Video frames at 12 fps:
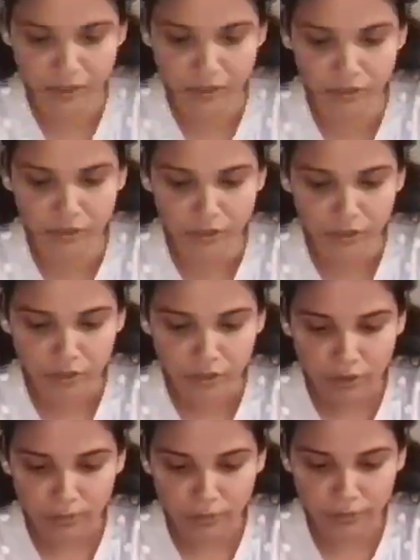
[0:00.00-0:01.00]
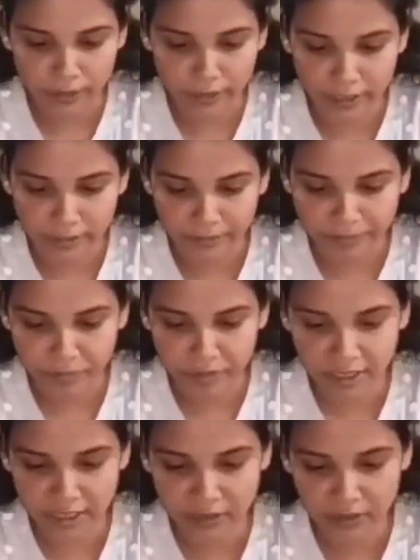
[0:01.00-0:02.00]
এখন সে একটি চাকরি পায়
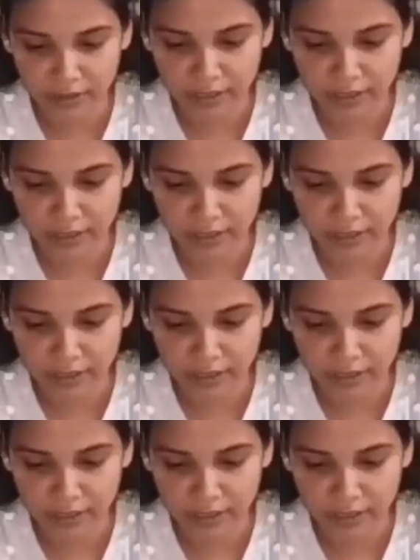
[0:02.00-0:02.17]
তাহলে সে